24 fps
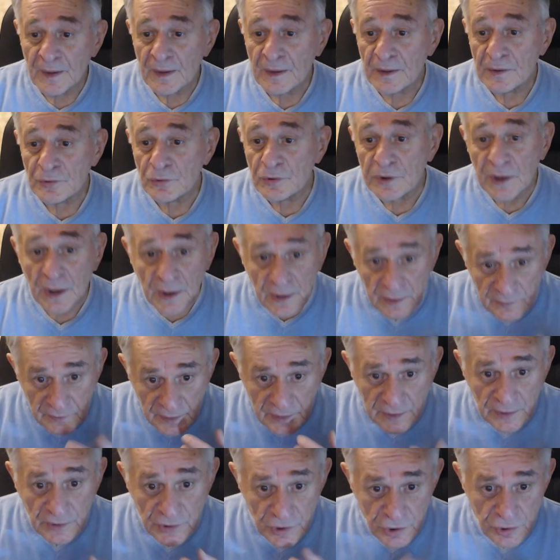Но я
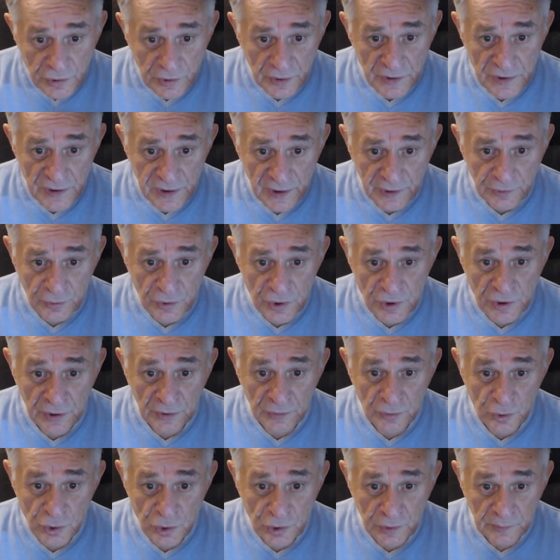говорил еще и следующее,
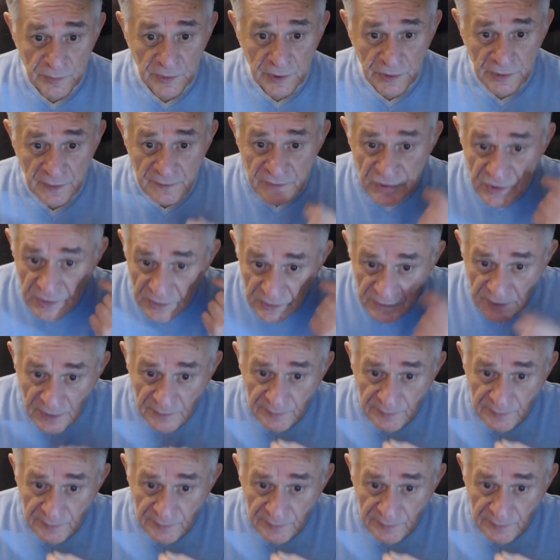но чтобы они всегда